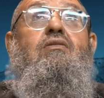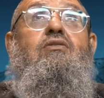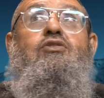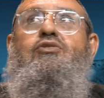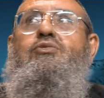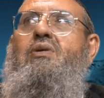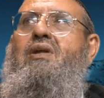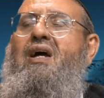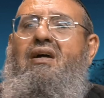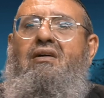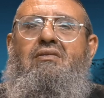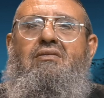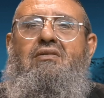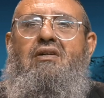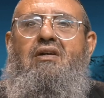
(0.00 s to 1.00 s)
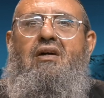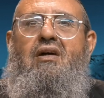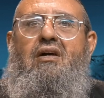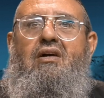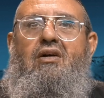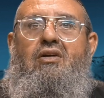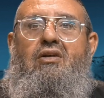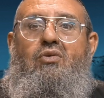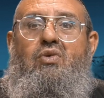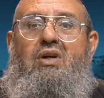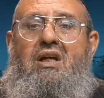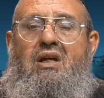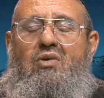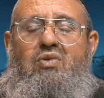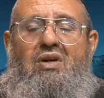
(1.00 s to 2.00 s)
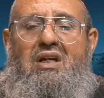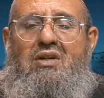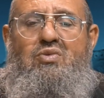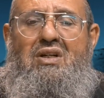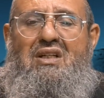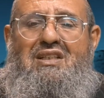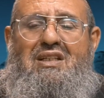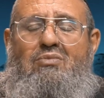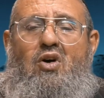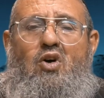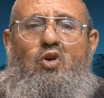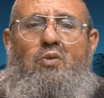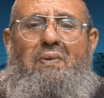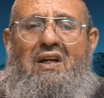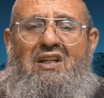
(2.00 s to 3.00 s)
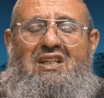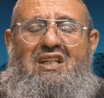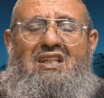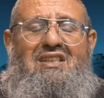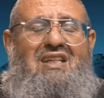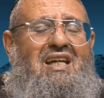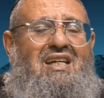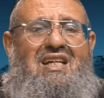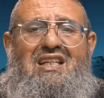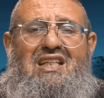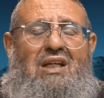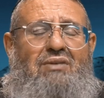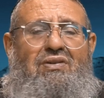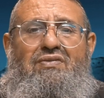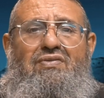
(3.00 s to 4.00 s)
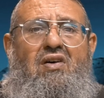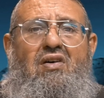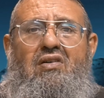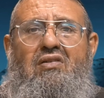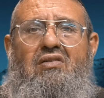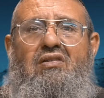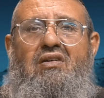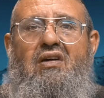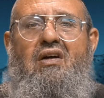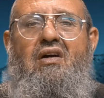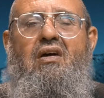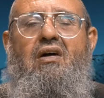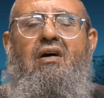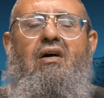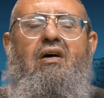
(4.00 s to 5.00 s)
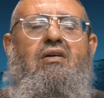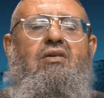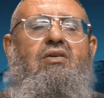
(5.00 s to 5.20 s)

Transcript: je suis là. Oui, oui, oui, c'est moi l'aubergiste, ça y est, tu es vivant. Ah,